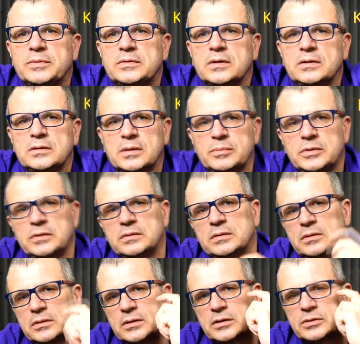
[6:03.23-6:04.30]
specjalista
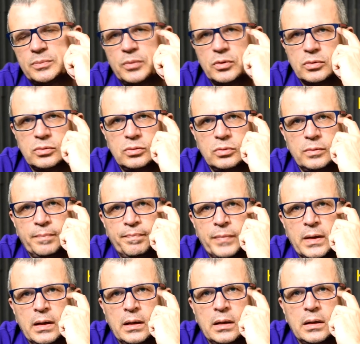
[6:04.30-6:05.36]
medycyny transportu
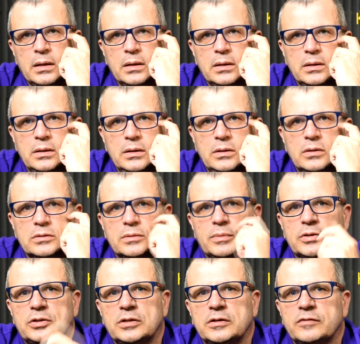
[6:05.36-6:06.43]
i do
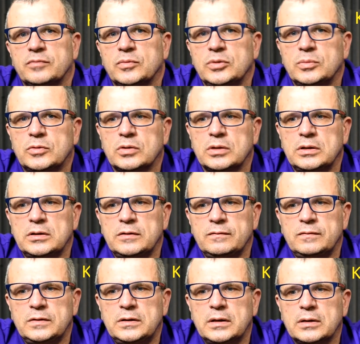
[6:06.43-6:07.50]
zobaczenia w moim
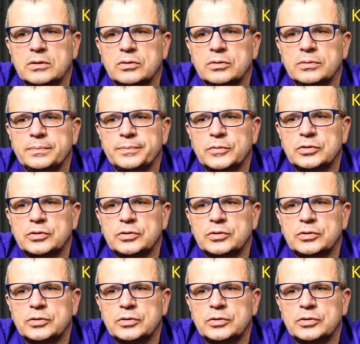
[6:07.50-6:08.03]
kolejnym wideo.